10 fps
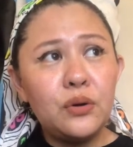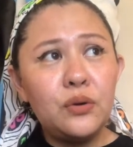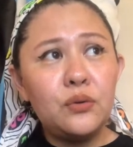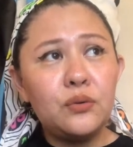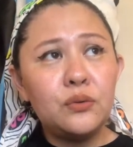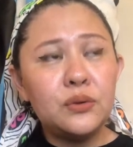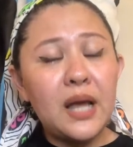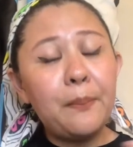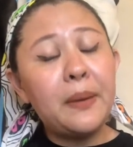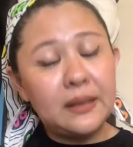yung
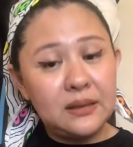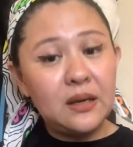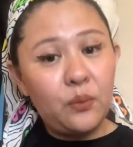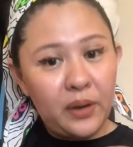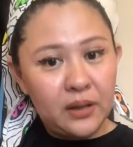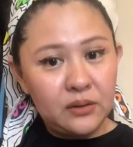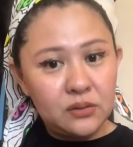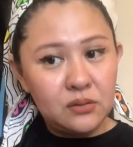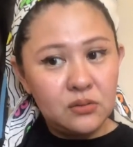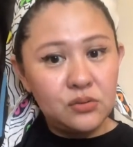dapat gawin
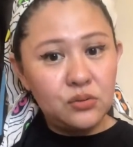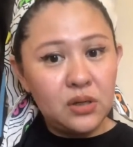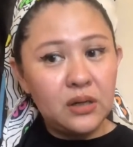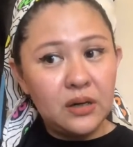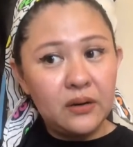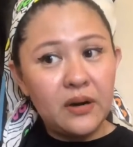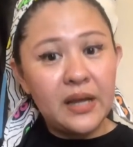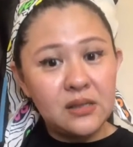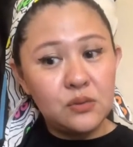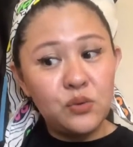during ng
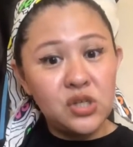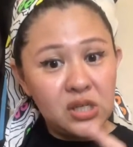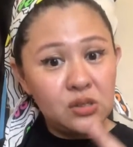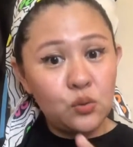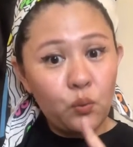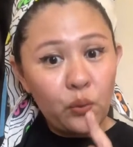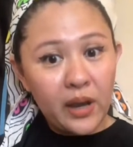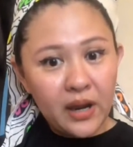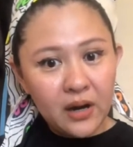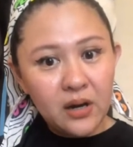rides which is to
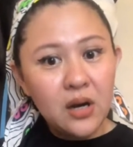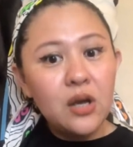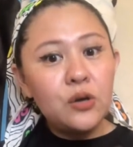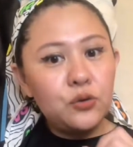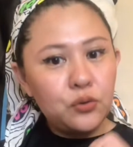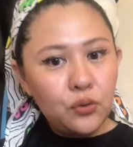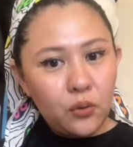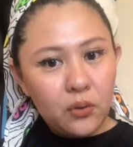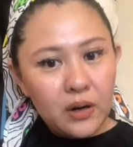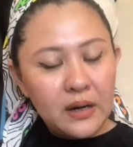wear
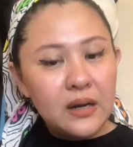your